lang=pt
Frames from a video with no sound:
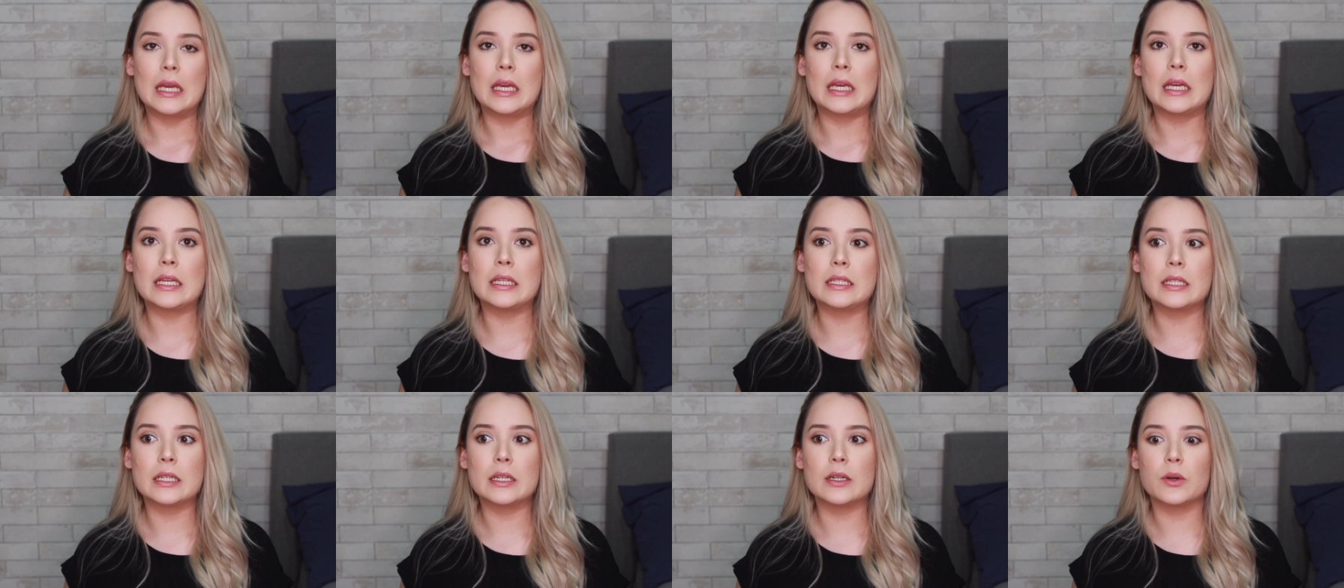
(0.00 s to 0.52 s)

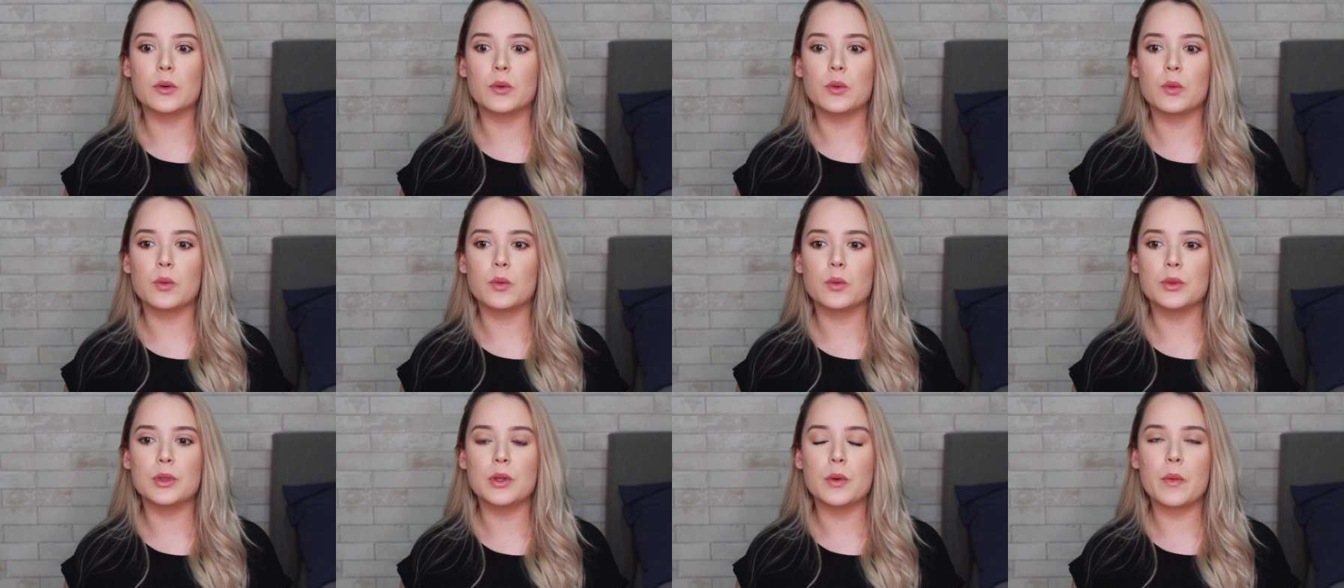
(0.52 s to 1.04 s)

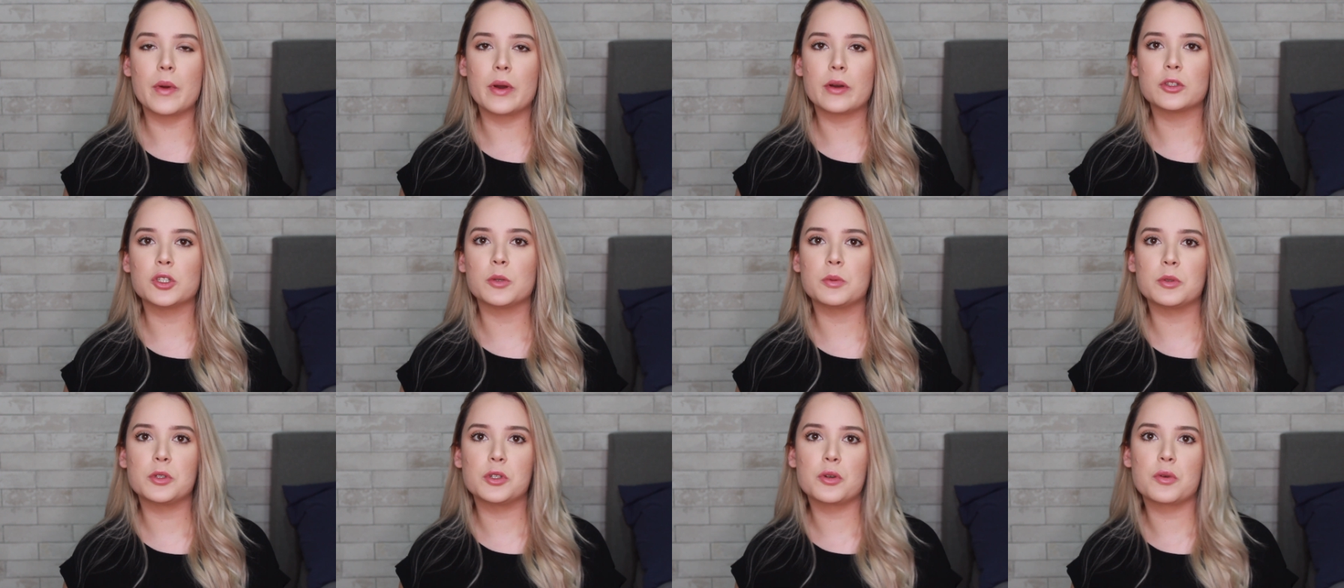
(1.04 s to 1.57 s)
Então não é o
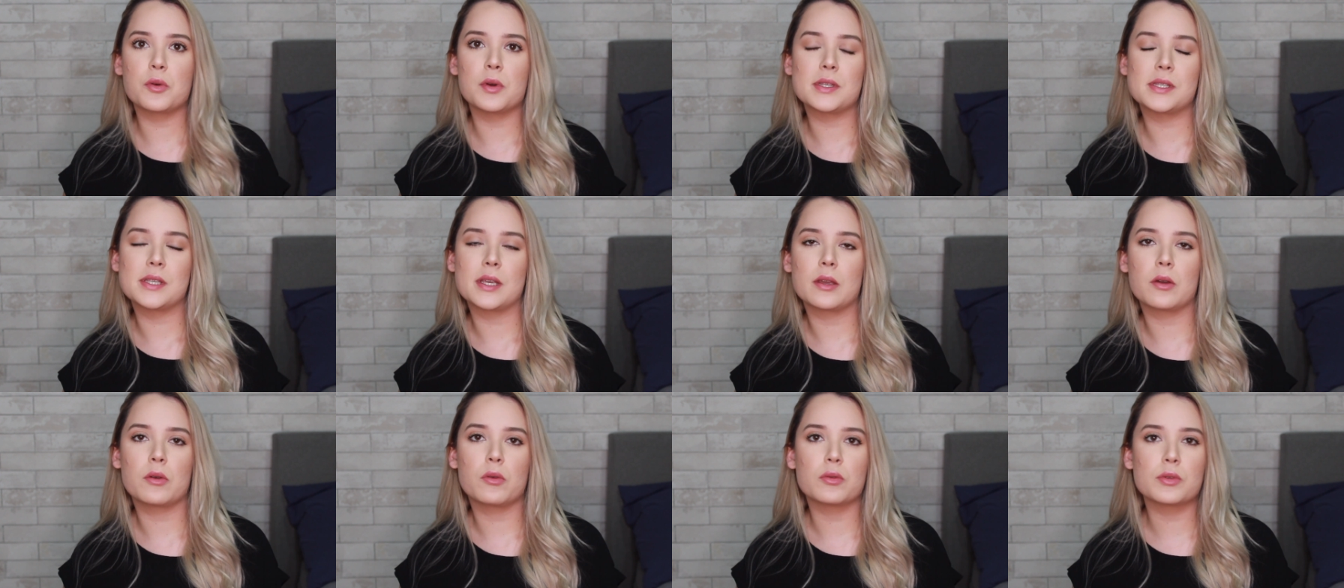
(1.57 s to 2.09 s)
tipo de
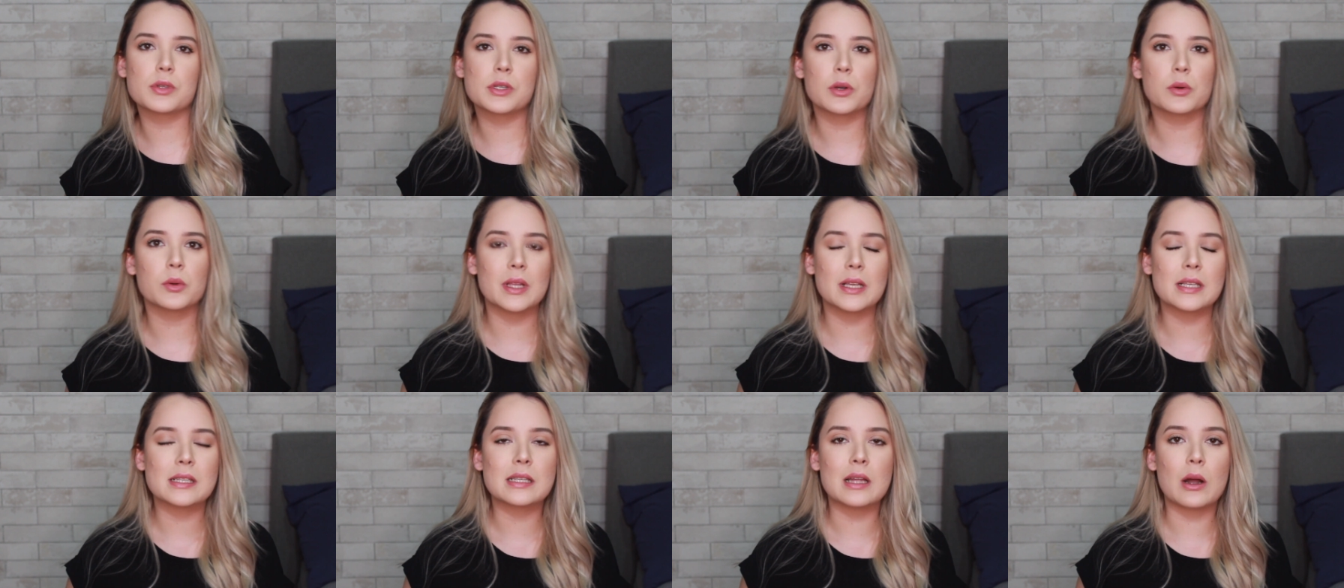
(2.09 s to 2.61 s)
coisa que eu consigo
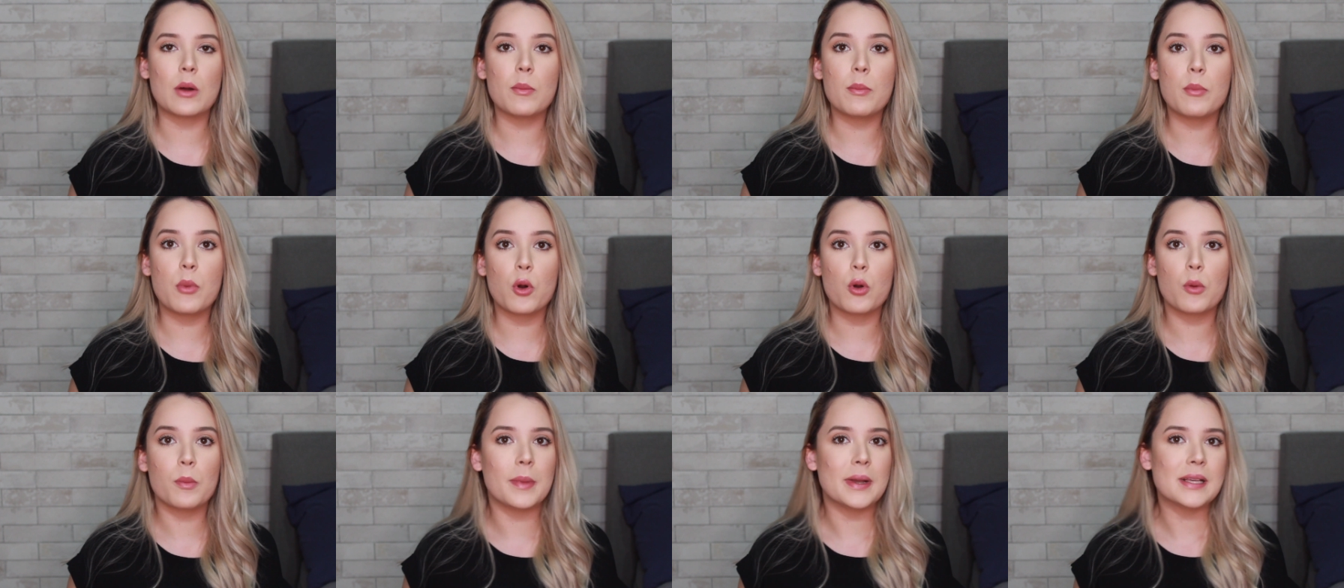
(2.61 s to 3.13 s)
testar um
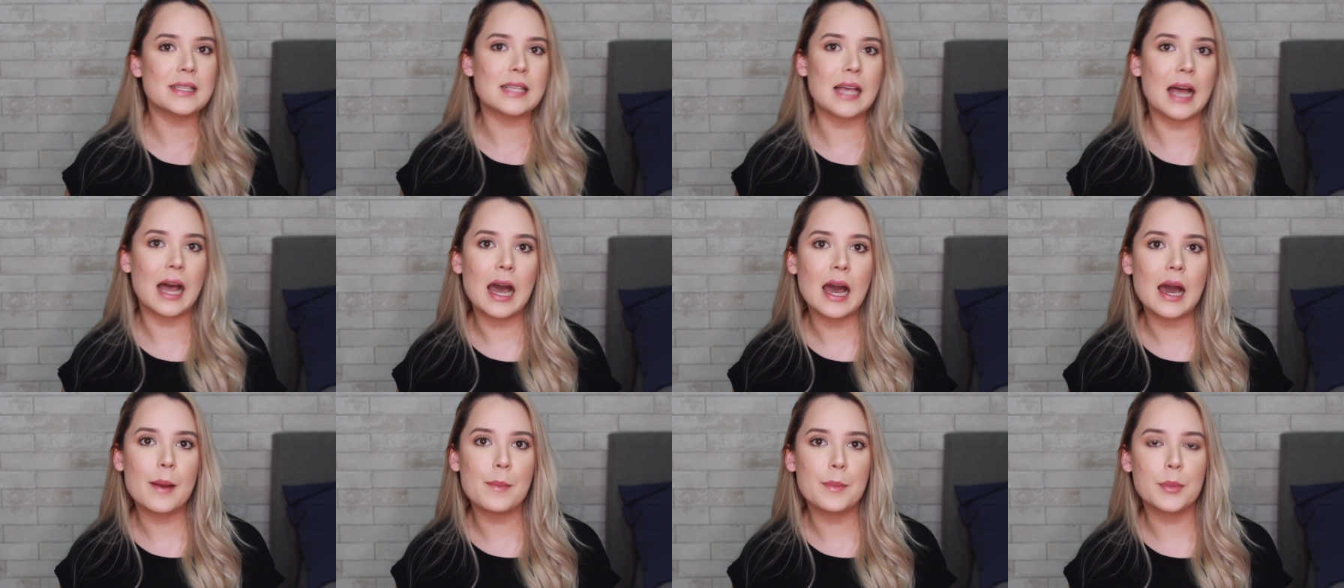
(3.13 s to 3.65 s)
pouco mais
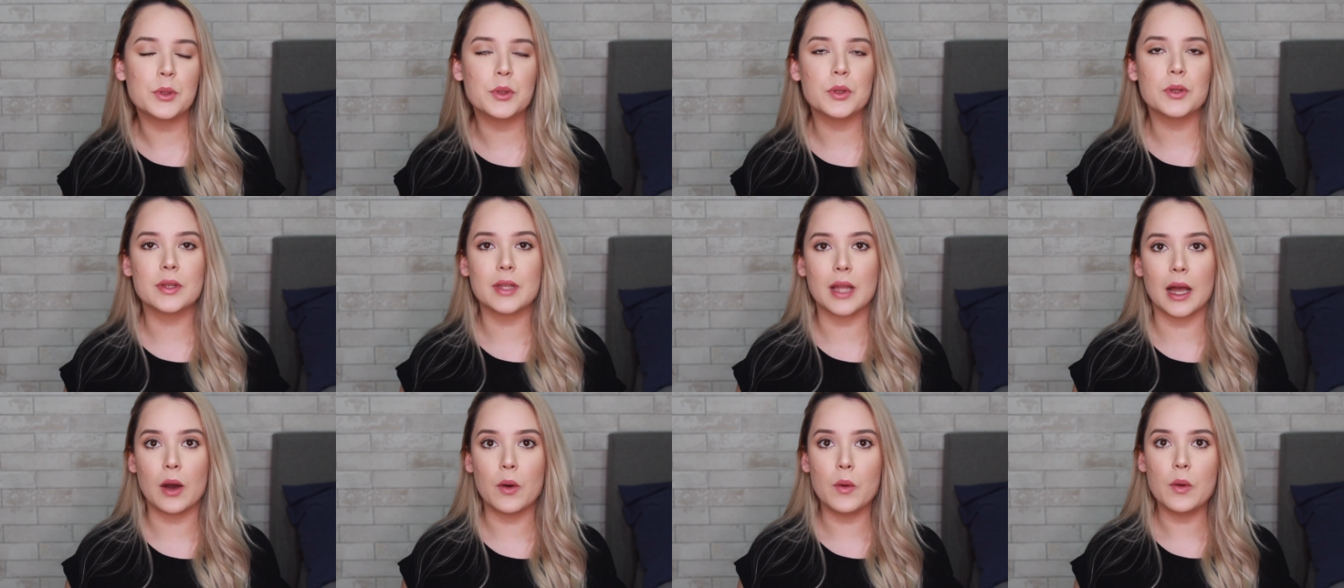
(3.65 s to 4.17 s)
rápido e
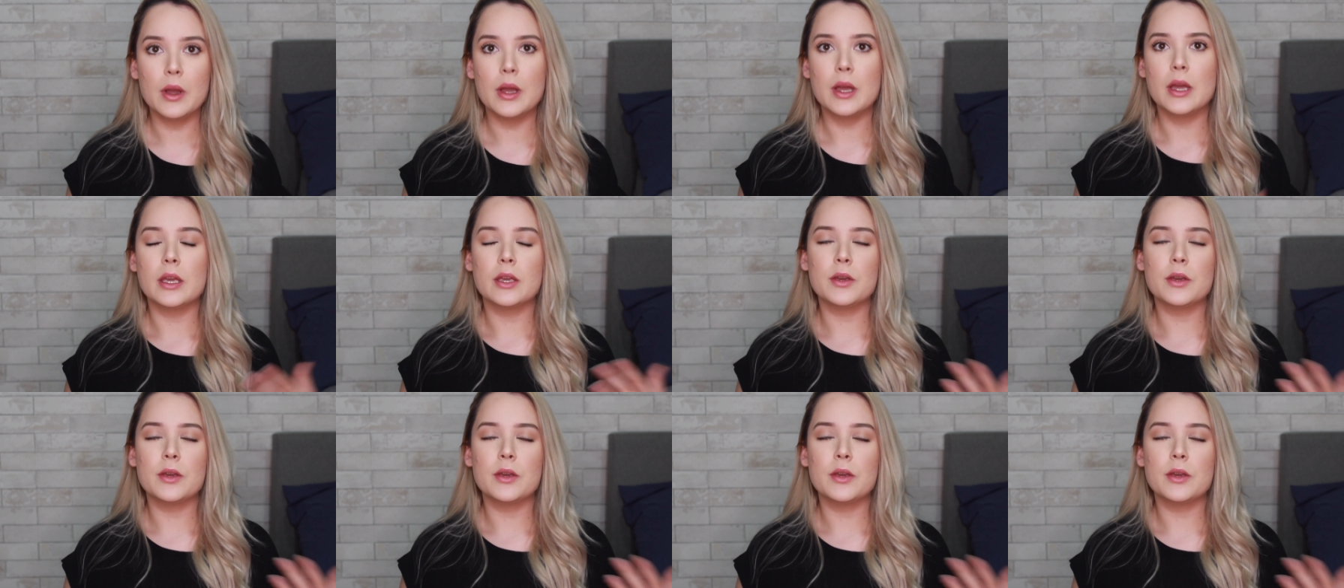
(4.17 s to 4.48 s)
tal.